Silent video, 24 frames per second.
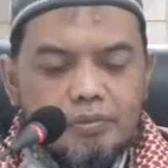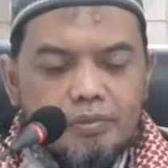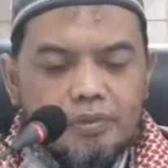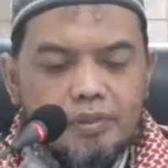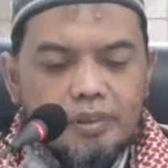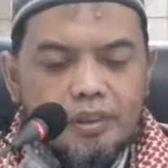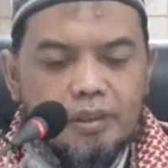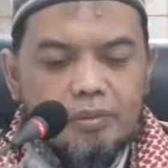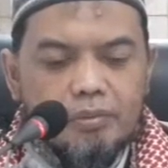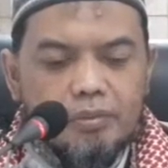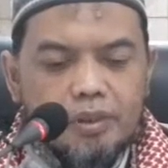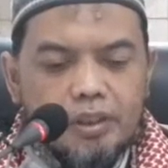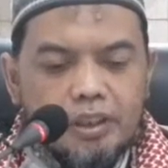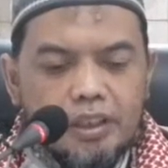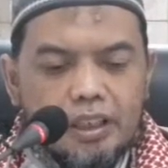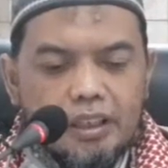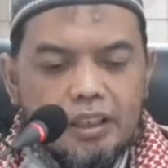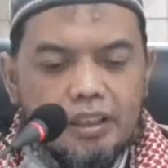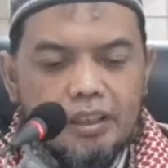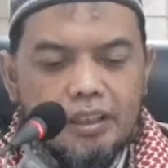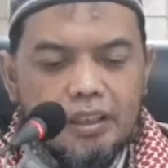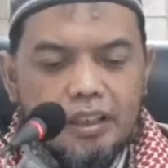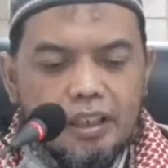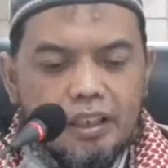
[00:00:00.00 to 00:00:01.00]

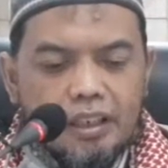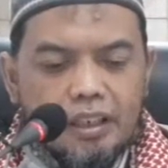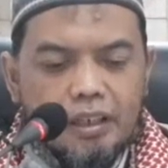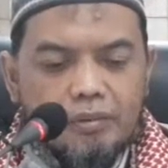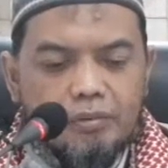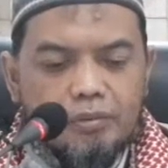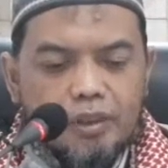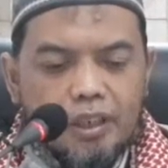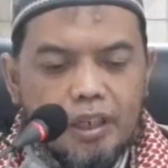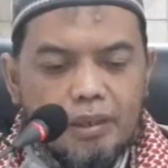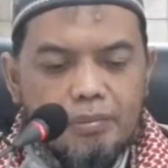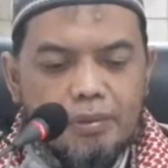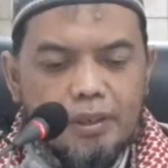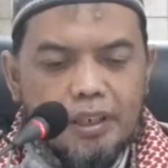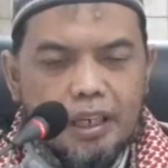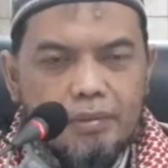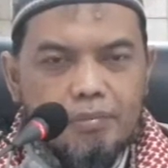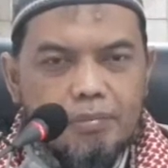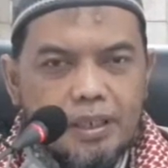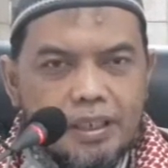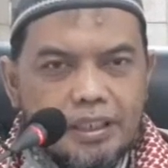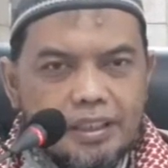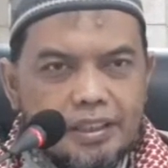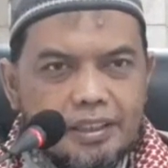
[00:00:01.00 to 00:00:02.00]
kemudian Abdullah bin
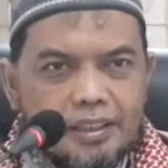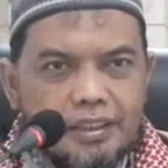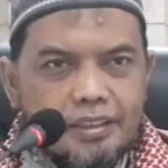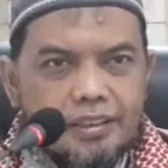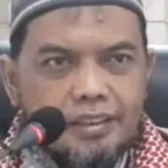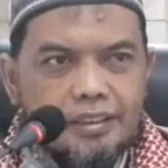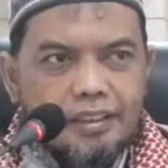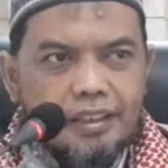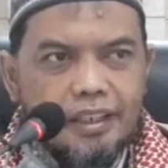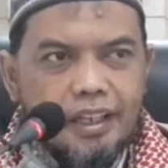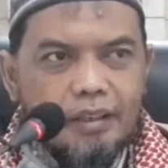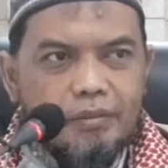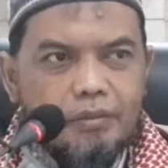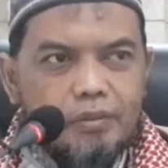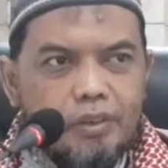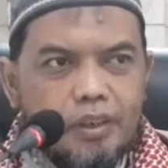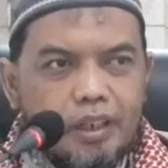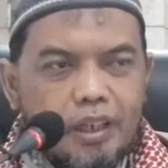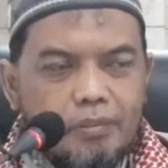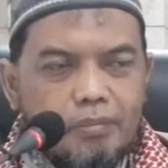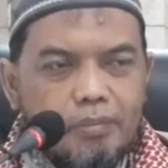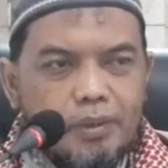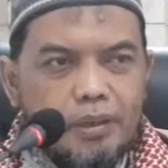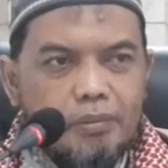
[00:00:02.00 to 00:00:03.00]
Abbas,
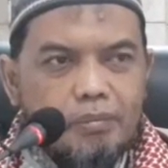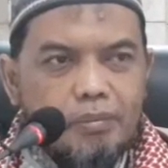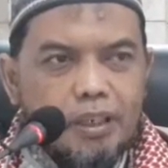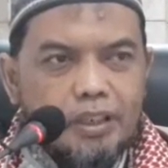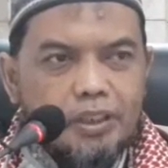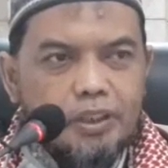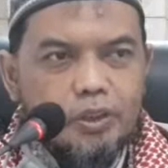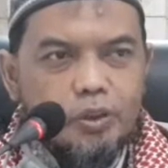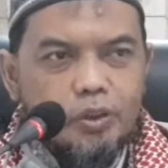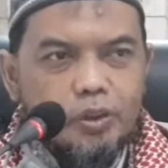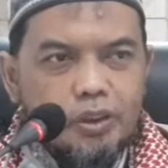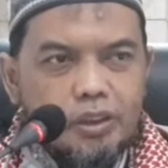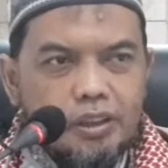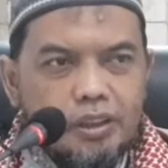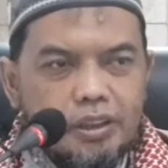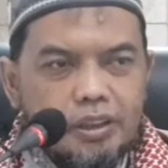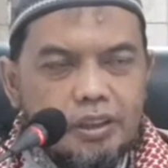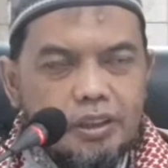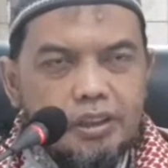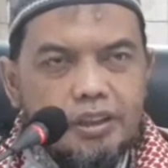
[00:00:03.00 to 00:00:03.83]
Abdullah bin Mas'ud,